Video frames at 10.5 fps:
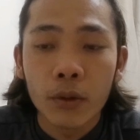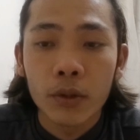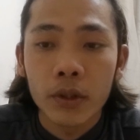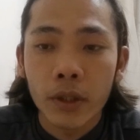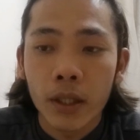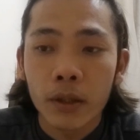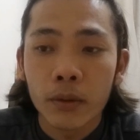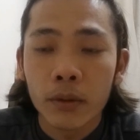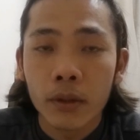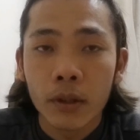notes ka
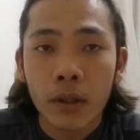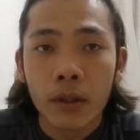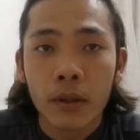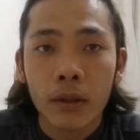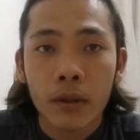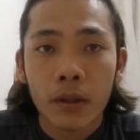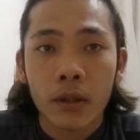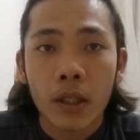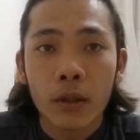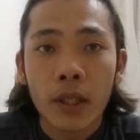no
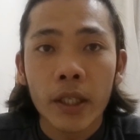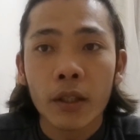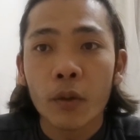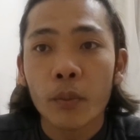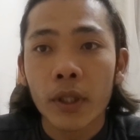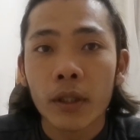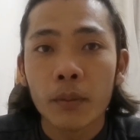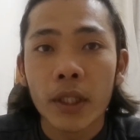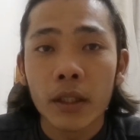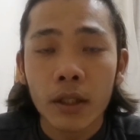ako lagi ako may
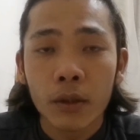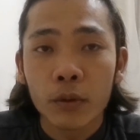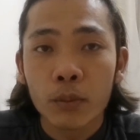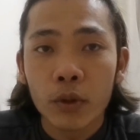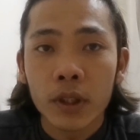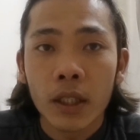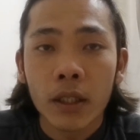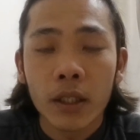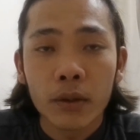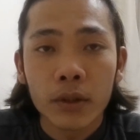malit na notebook
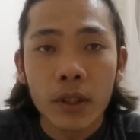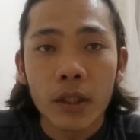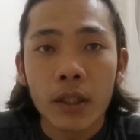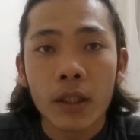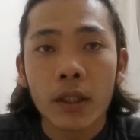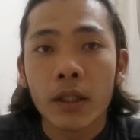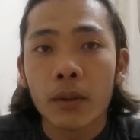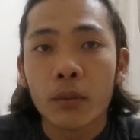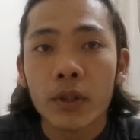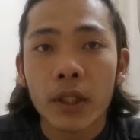sa ano sa
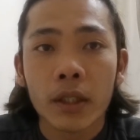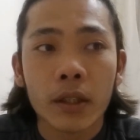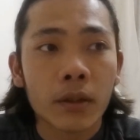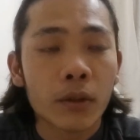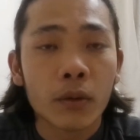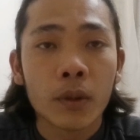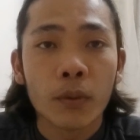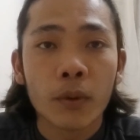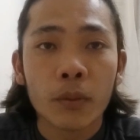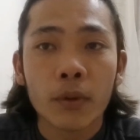bulsa ng
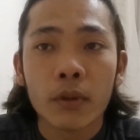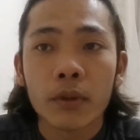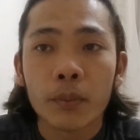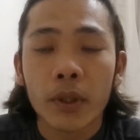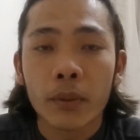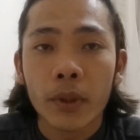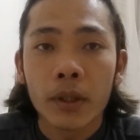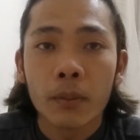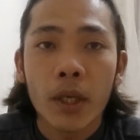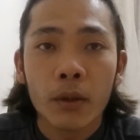uniform ko. Pag
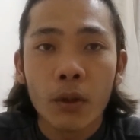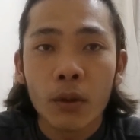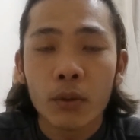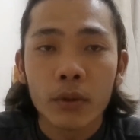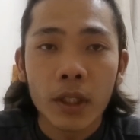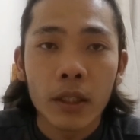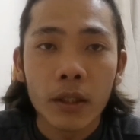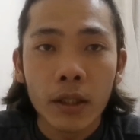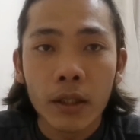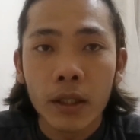may bago akong
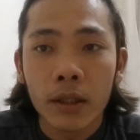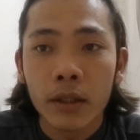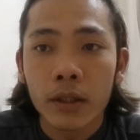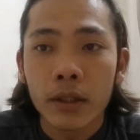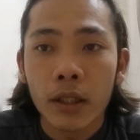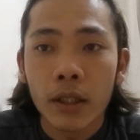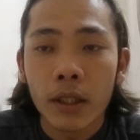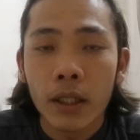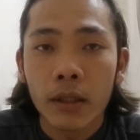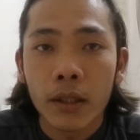narinig na
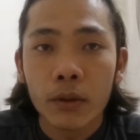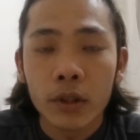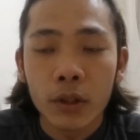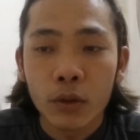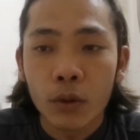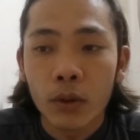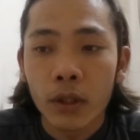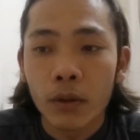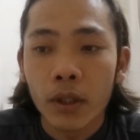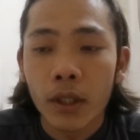salita na ano sinusulat
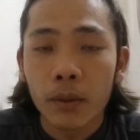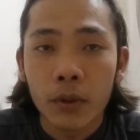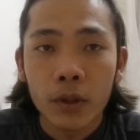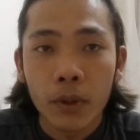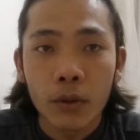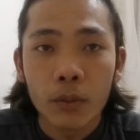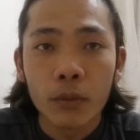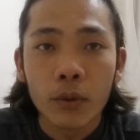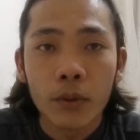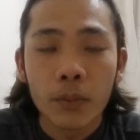ko yan. Tapos pag
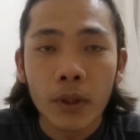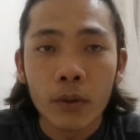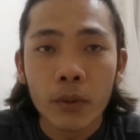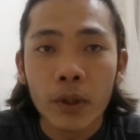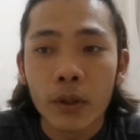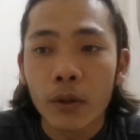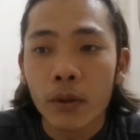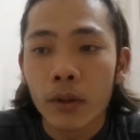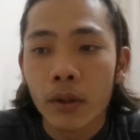pag-uwi ko,